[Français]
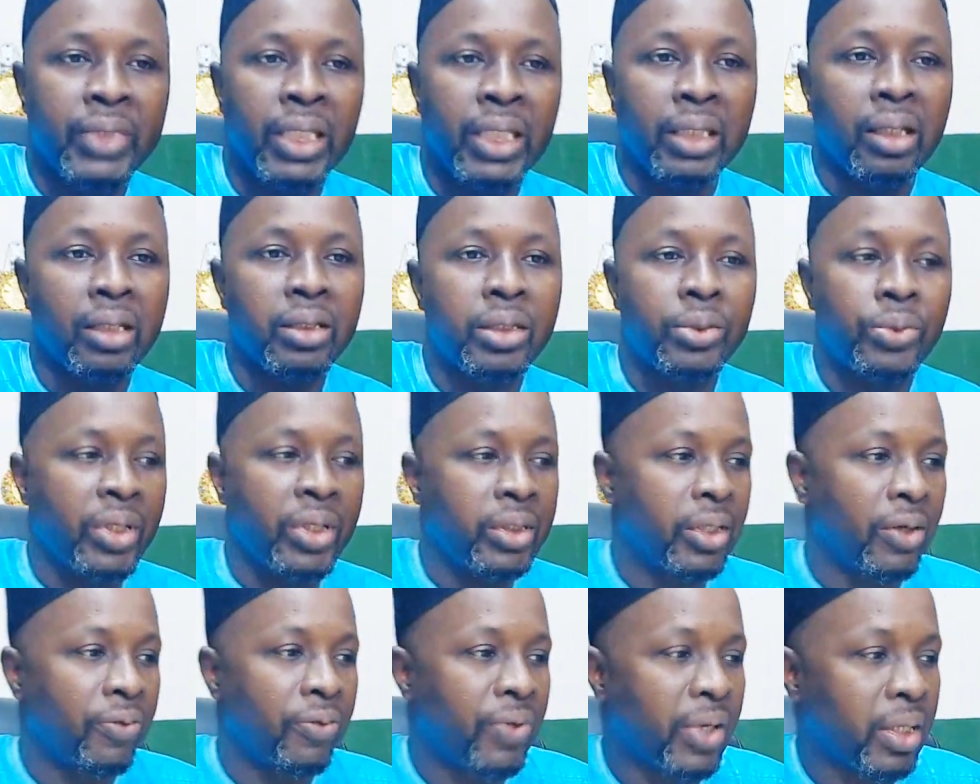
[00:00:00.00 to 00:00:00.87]
tu as dit,
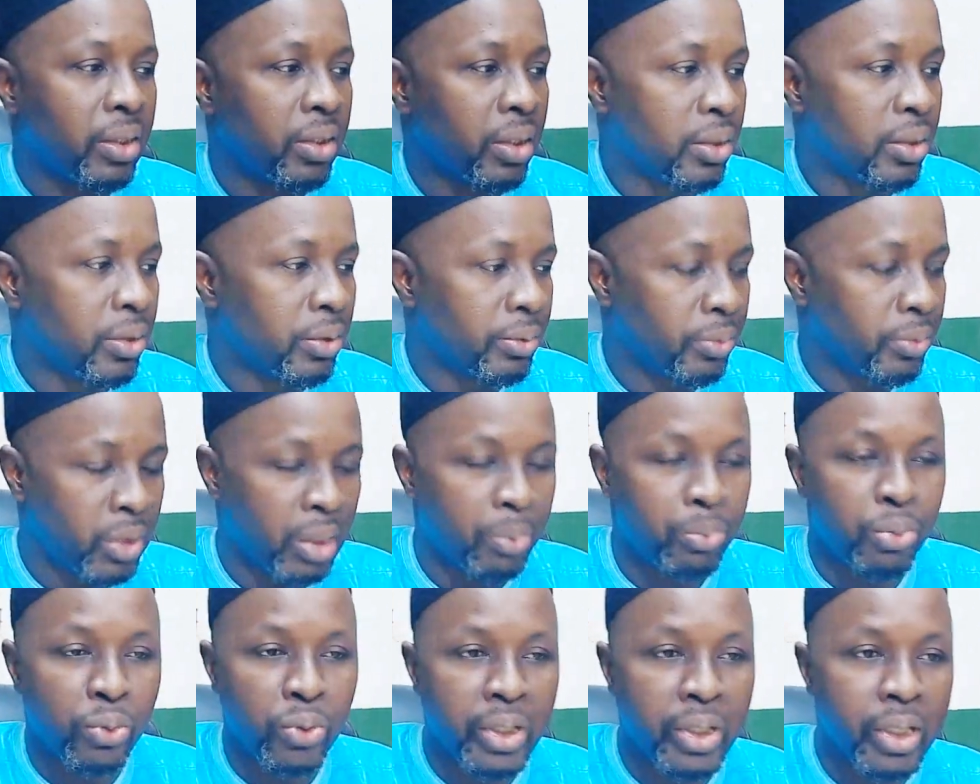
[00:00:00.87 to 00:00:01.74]
toi, tu as fait des,
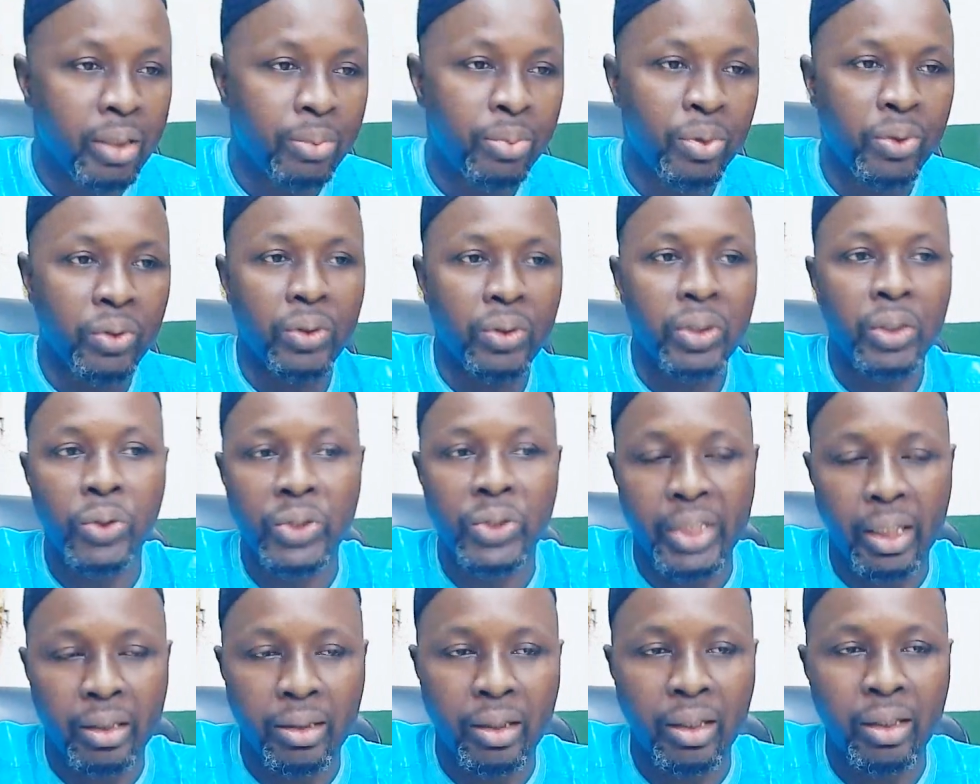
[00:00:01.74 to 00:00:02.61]
des poulets pour donner au
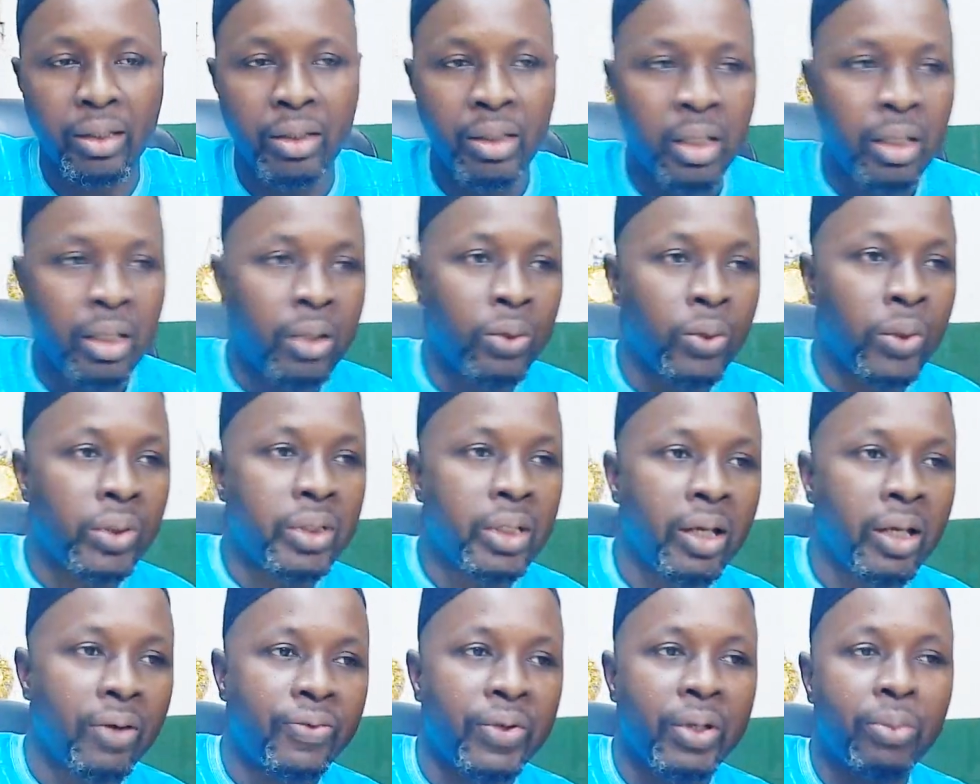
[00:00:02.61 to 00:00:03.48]
Satan,
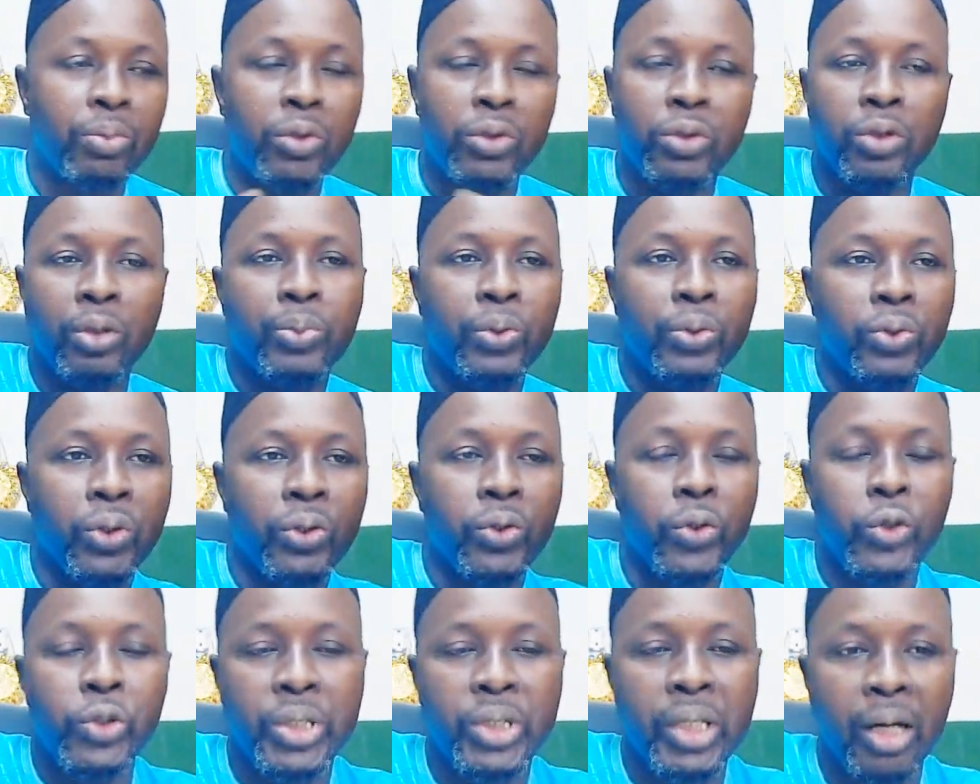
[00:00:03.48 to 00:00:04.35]
l'autre, il a fait un mouton pour
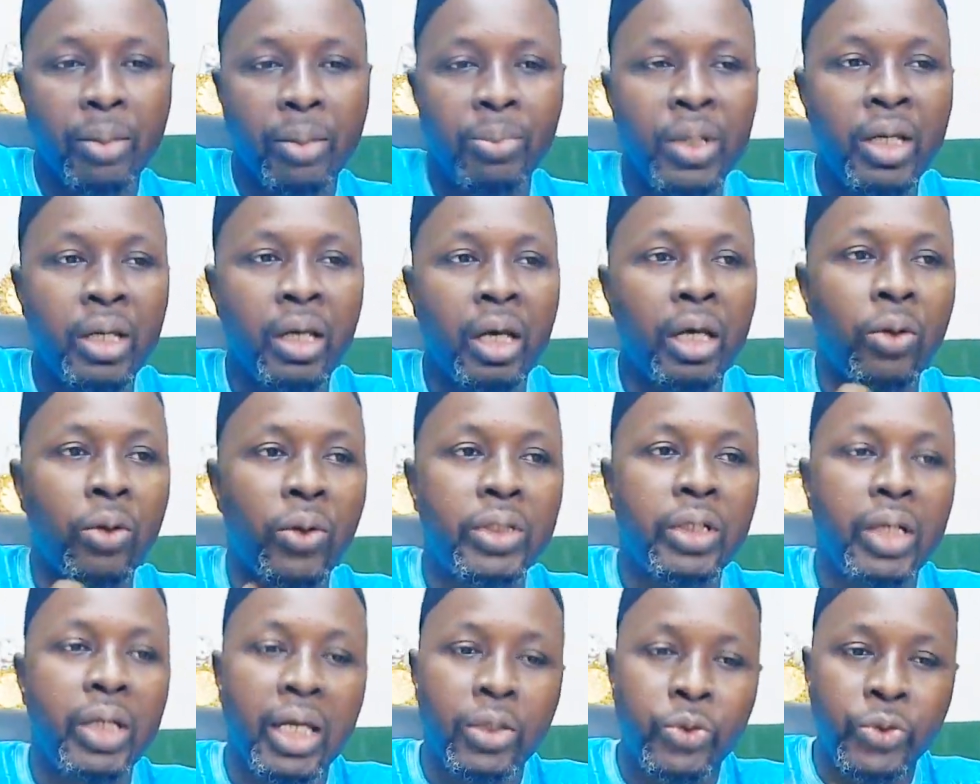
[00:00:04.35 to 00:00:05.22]
donner au diable, et
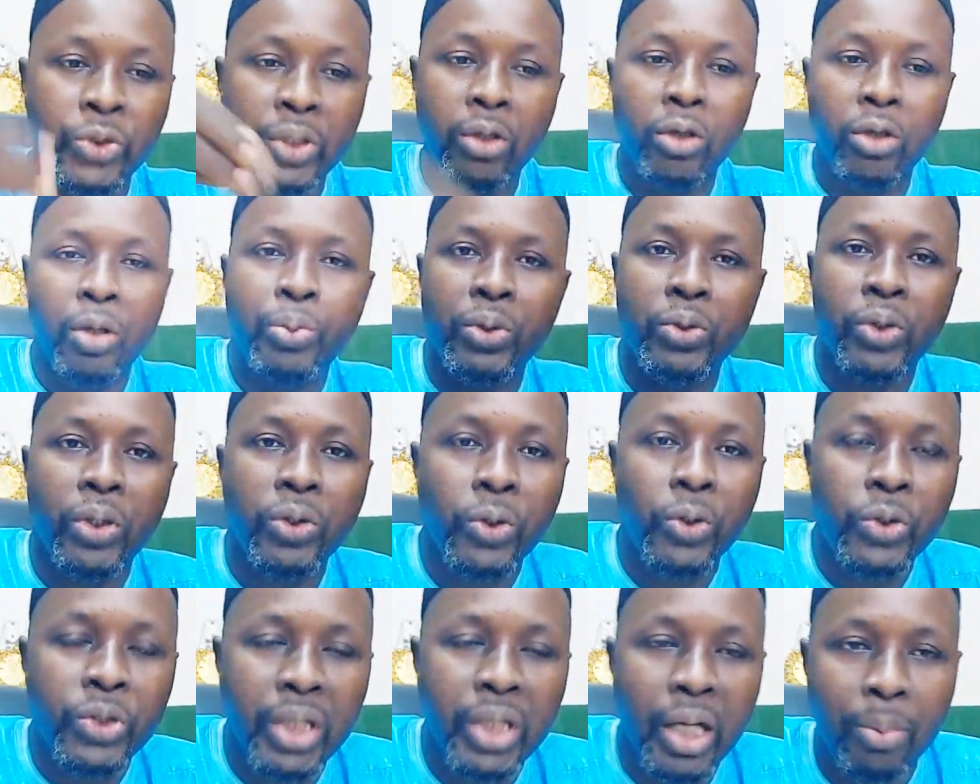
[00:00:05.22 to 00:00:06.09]
l'autre, il a tué l'homme pour
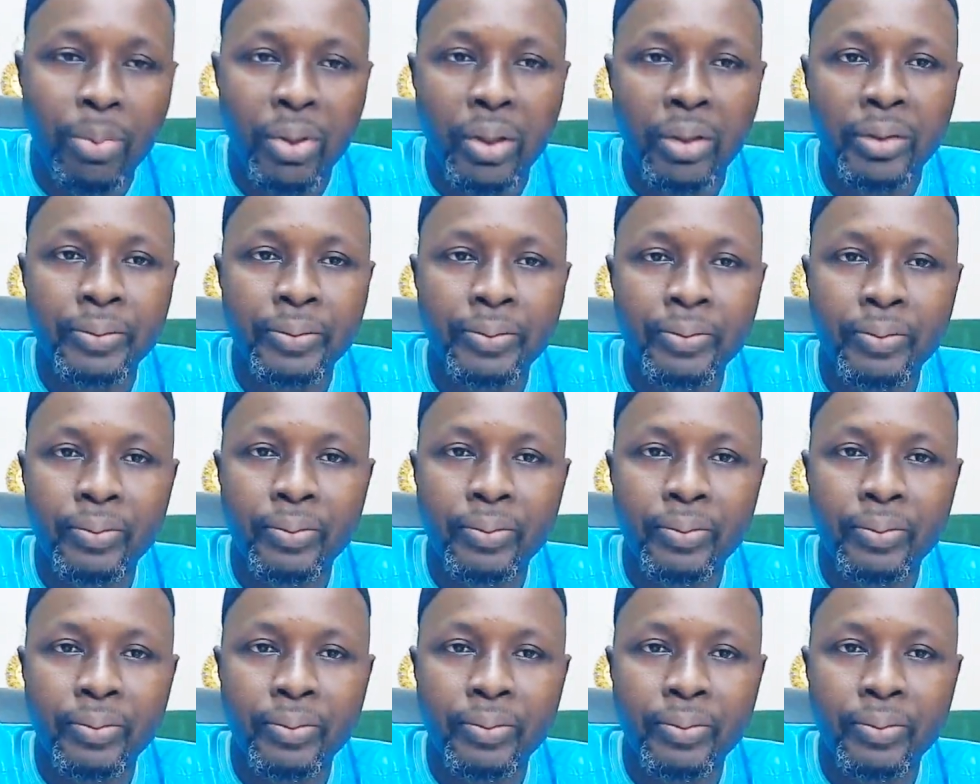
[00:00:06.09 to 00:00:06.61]
donner au diable.